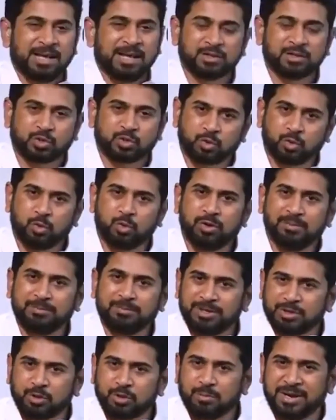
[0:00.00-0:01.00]
स्कूल में
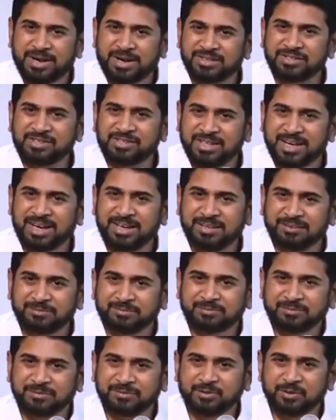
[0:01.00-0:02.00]
जो भेज दिए
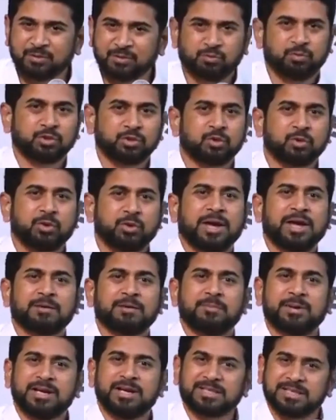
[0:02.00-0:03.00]
वो तो खैर
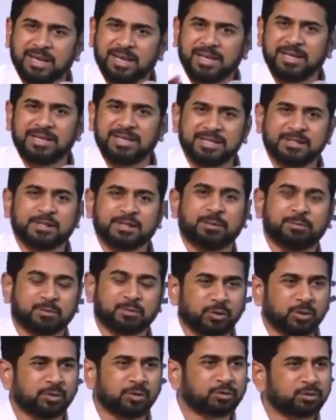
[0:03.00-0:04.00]
भेजना ही है
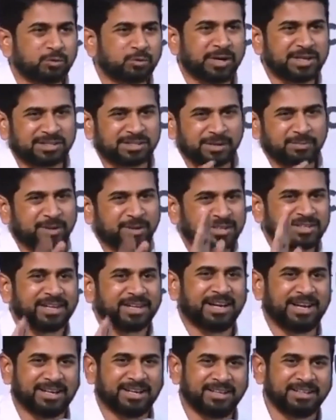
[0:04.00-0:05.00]
सबको तो वैसा भेजे
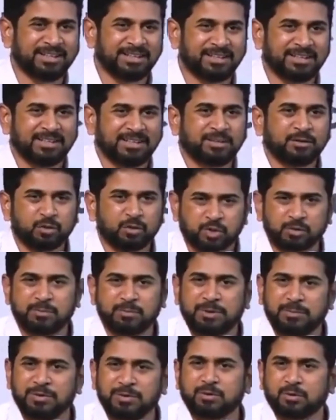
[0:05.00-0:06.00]
हैं उसमें
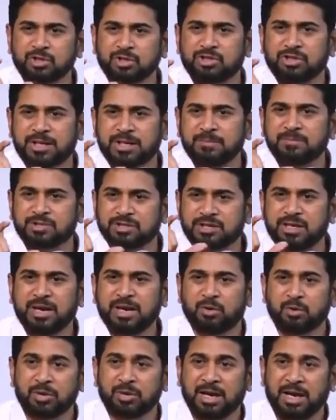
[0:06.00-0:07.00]
भी कुछ ड्रीम्स थे
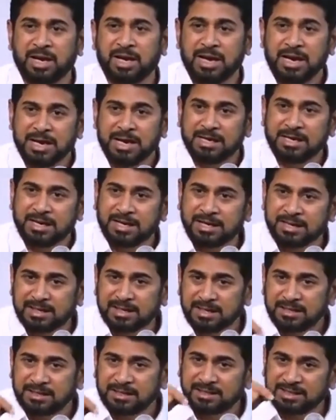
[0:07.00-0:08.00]
होंगे
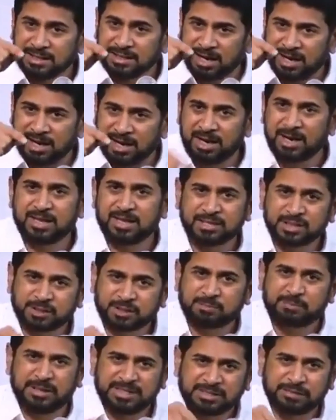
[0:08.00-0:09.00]
लेकिन यहां
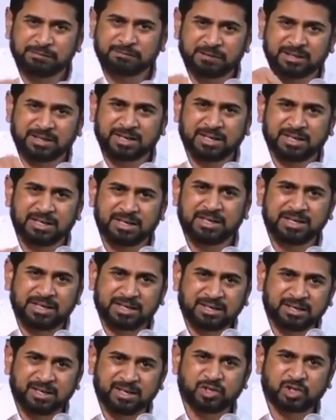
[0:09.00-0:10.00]
स्पेसिफिकली
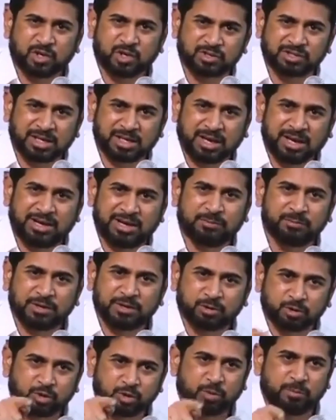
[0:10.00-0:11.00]
इंग्लिश हाउस एकेडमी को
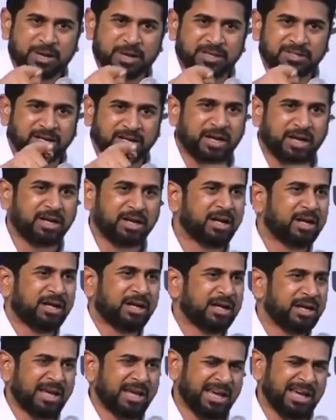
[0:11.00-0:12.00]
जो भेजे हैं ना
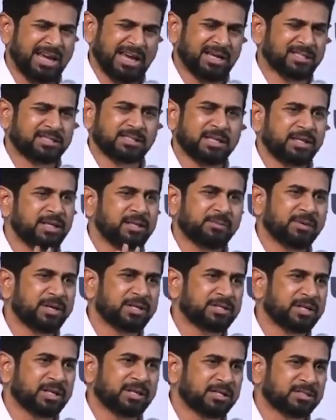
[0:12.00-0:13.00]
ऐसे नहीं
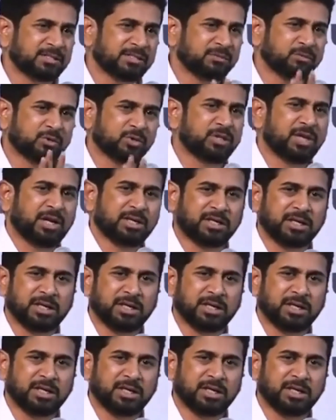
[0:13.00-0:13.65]
भेजे कसम खुदा के